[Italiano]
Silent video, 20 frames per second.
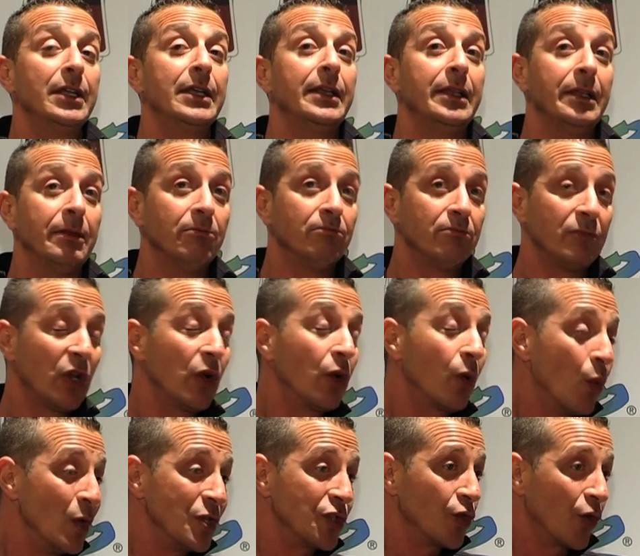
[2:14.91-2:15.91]
In
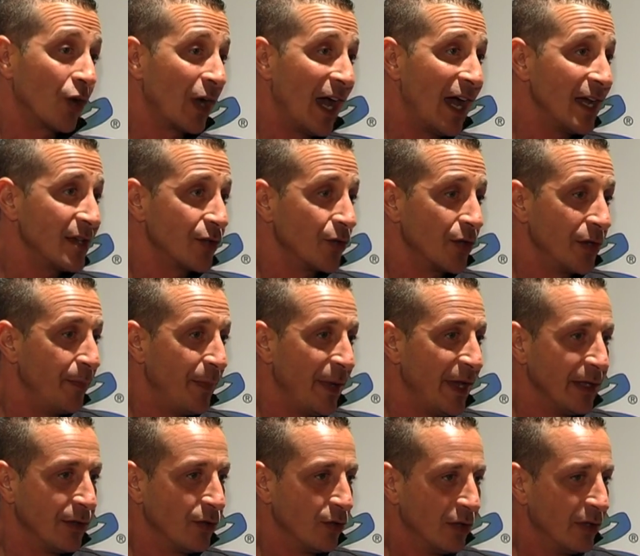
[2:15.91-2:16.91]
questo caso,
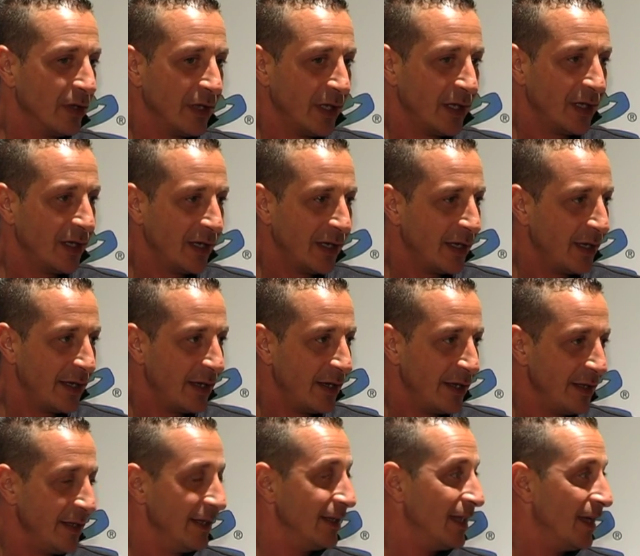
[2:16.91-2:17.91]
ripeto, eh,
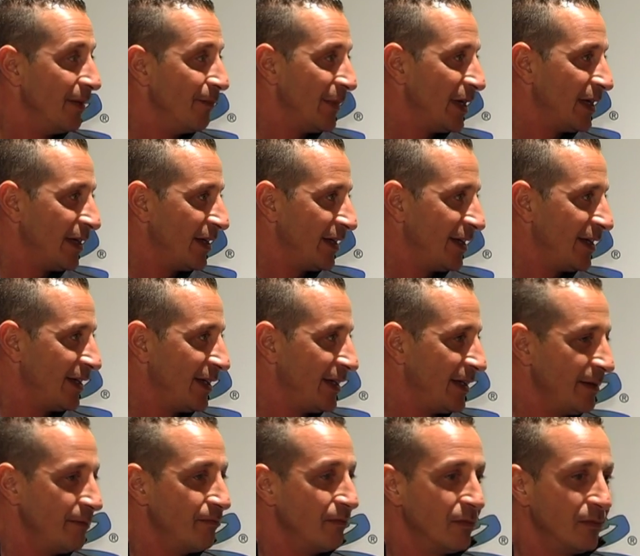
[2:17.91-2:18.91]
idem,
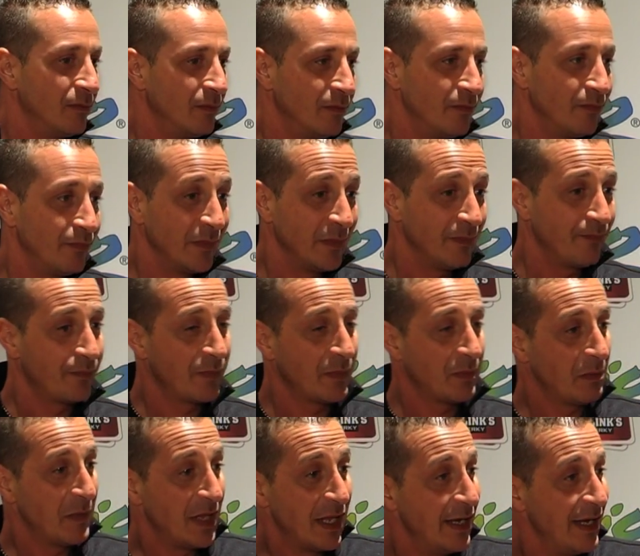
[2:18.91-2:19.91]
eh,
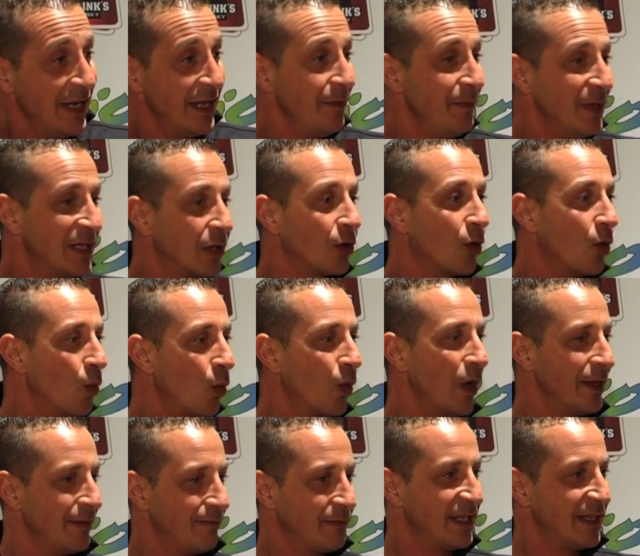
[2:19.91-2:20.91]
nel limite
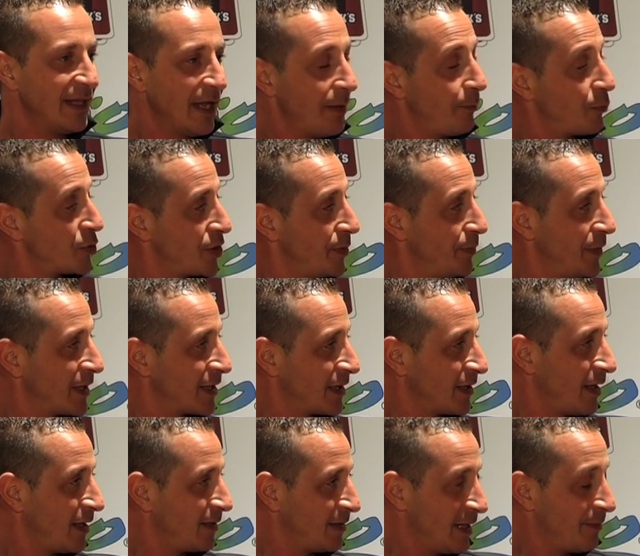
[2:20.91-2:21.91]
comunque ti dà la
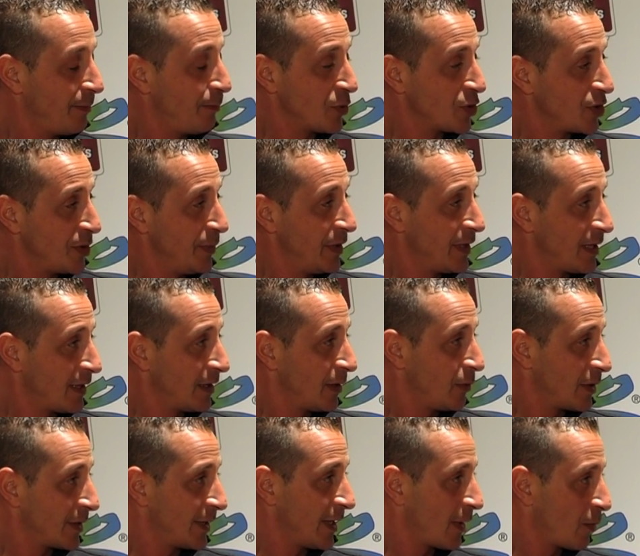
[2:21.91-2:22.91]
possibilità, possibilità, di
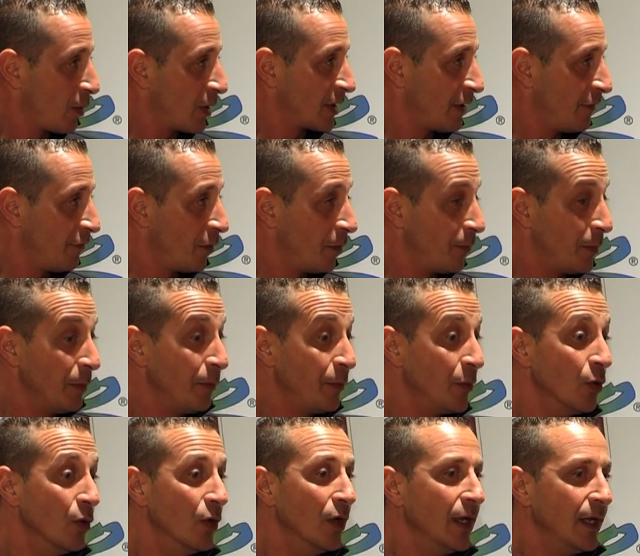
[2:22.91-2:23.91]
guardare qualche flop in
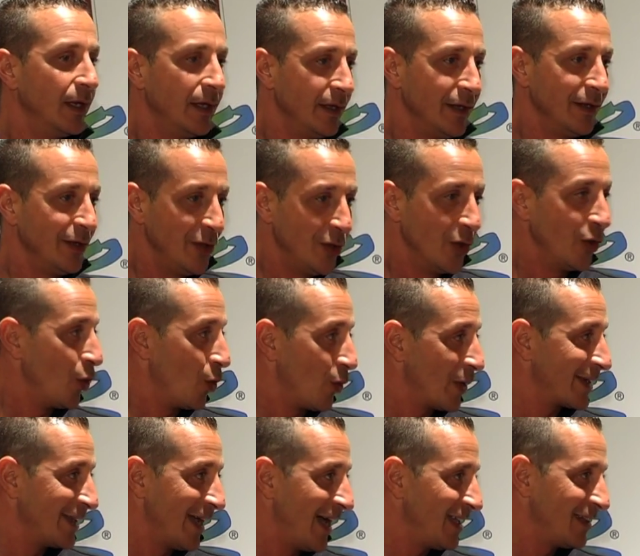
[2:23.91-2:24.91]
più. Io li ho
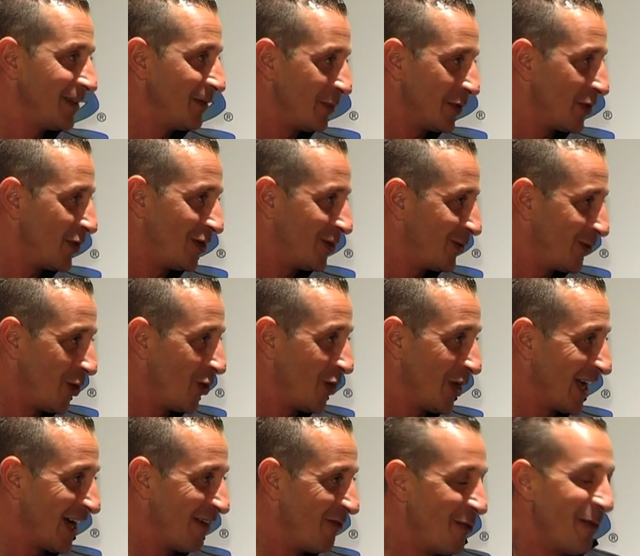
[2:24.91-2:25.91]
guardati, però non
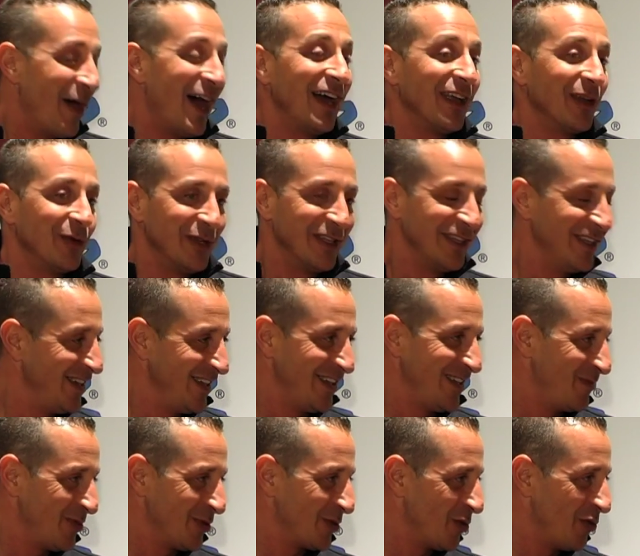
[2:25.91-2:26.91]
legavo mai, quindi
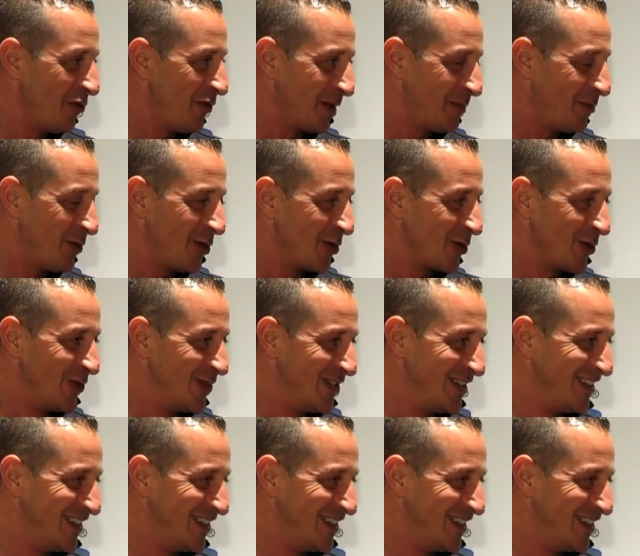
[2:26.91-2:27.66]
potevo far poco.